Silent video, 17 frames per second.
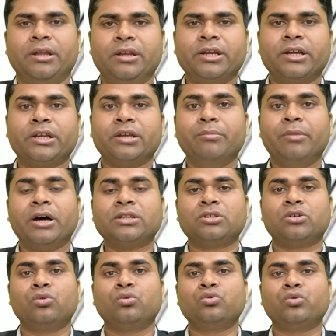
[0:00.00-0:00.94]
एरिया की
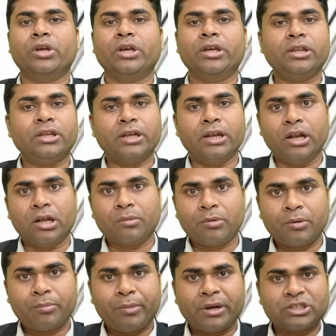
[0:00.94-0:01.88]
बात करूं तो एरिया
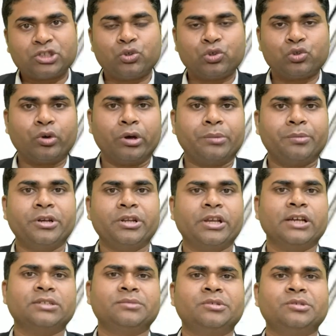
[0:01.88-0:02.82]
लगभग 500 स्क्वायर फीट
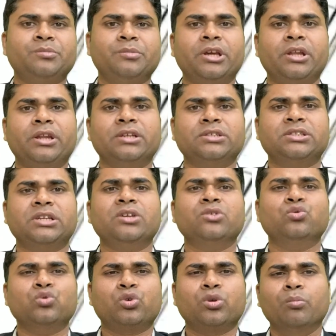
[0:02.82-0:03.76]
के आसपास में एरिया
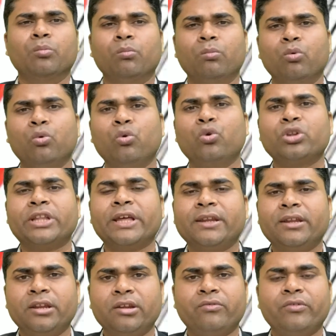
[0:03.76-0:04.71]
चाहिए जो कि मोर
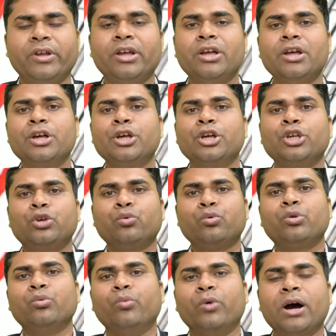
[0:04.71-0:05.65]
देन इनफ है
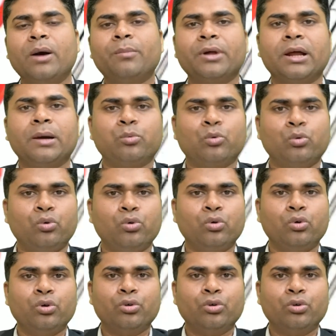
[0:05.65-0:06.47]
क्योंकि वहां पर आपको